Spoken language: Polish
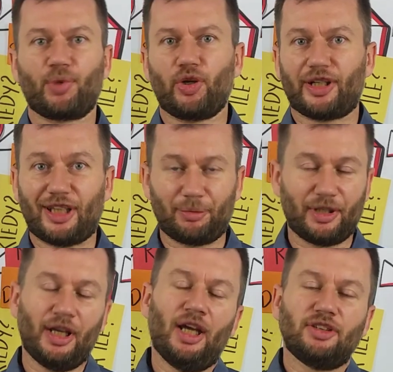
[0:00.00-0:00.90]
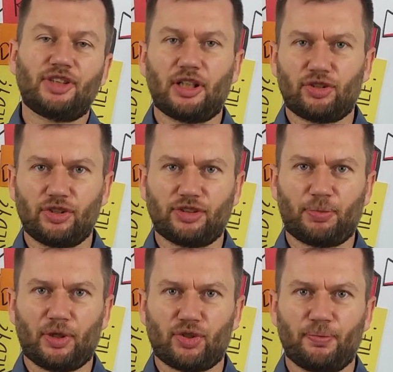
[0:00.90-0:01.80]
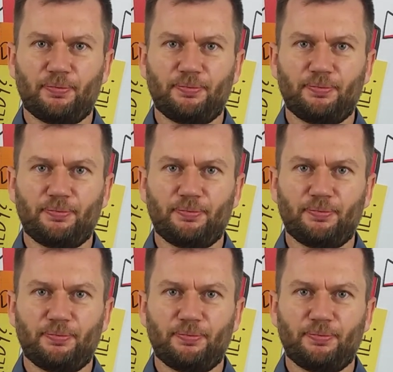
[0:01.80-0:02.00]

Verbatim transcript: projektami. Serdecznie zapraszam.